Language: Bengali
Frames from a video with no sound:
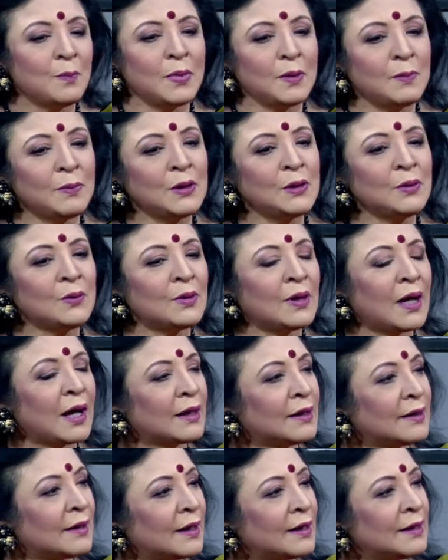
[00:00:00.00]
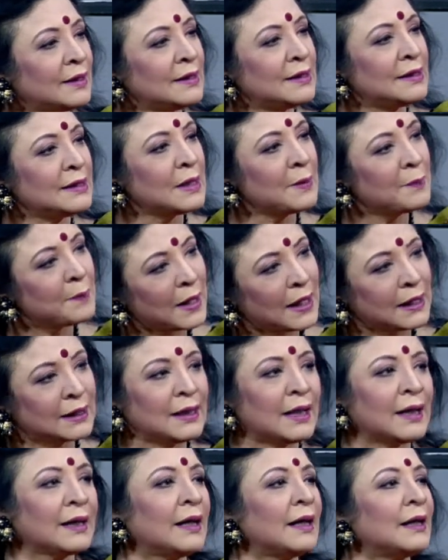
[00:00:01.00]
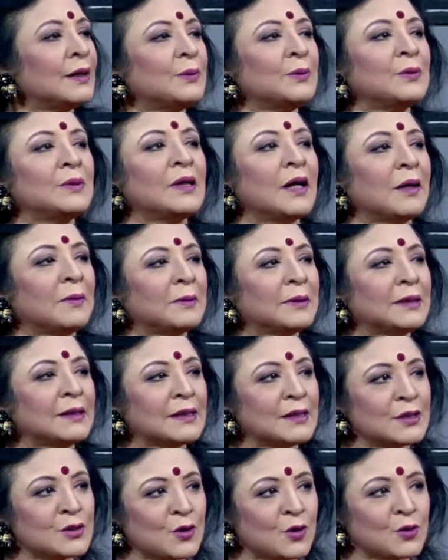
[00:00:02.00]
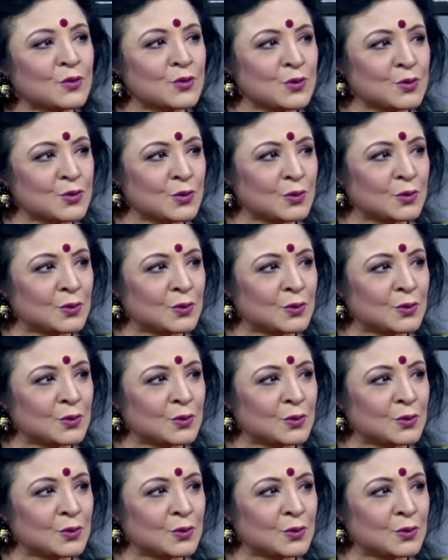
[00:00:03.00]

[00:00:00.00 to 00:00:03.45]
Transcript: বিভিন্ন রাগ রাগিনীতে বাংলা গান উনি আমাদেরকে সংযোজন